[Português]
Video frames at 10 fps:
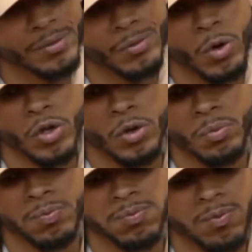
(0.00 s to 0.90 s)
Aí, quando
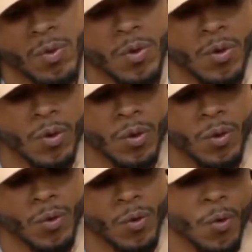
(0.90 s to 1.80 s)
eu
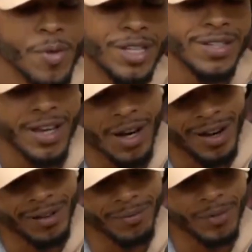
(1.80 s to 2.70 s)
comecei
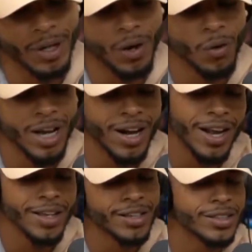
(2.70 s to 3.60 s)
a olhar a
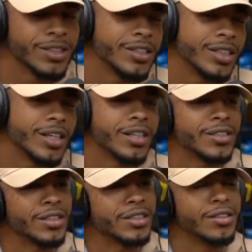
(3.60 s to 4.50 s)
carreira de DJ,
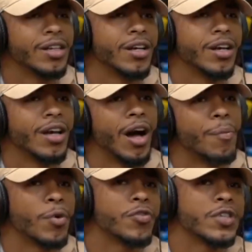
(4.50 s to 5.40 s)
assim,
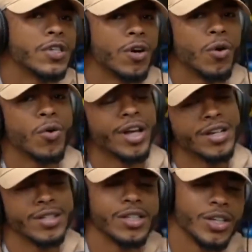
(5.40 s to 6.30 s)
a profissão, eu
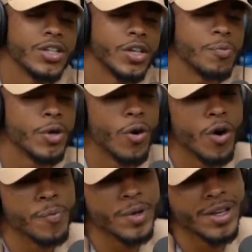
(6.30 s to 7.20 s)
queria ser DJ de hip
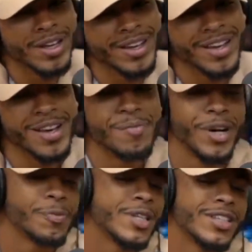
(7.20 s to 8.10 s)
hop.
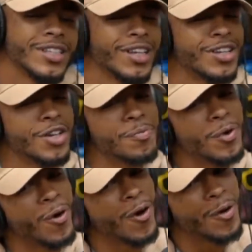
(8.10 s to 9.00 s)
Mas para ser DJ de
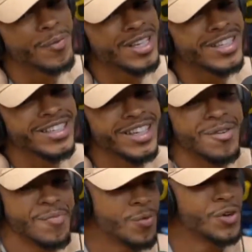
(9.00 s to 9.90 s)
hip hop
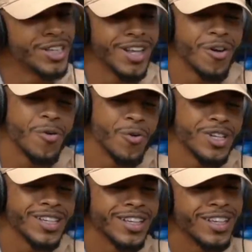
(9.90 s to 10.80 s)
exigia muita
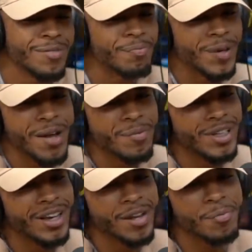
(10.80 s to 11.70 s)
coisa que para
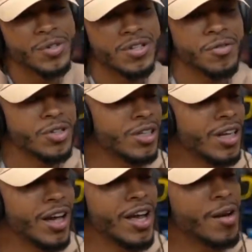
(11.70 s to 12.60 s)
mim era impossível de
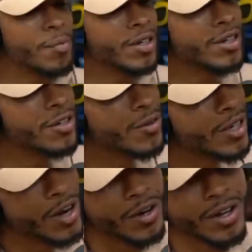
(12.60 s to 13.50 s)
ter na época, entendeu?
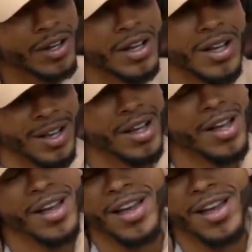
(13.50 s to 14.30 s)
Que Os era... equipamento?